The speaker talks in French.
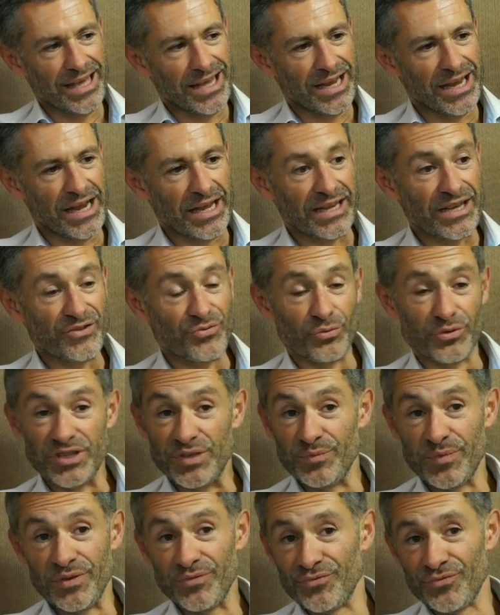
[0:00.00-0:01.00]
Et la question
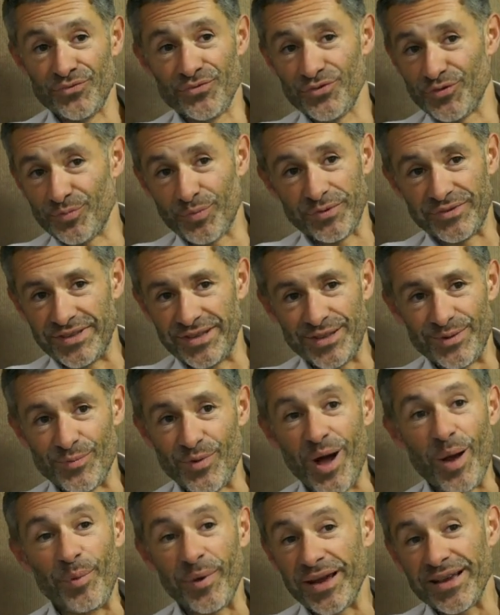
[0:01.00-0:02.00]
qui m'est venue
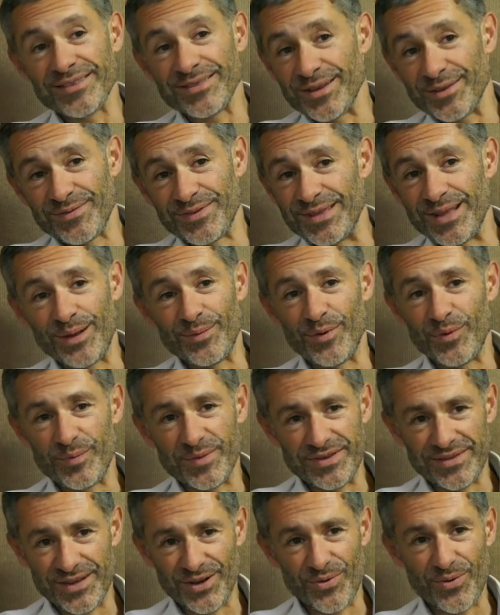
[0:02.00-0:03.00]
spontanément après, c'est finalement,
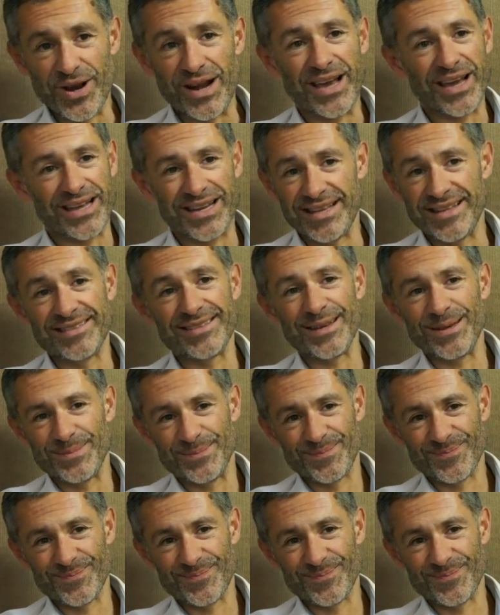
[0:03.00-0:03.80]
mais c'est quoi la réalité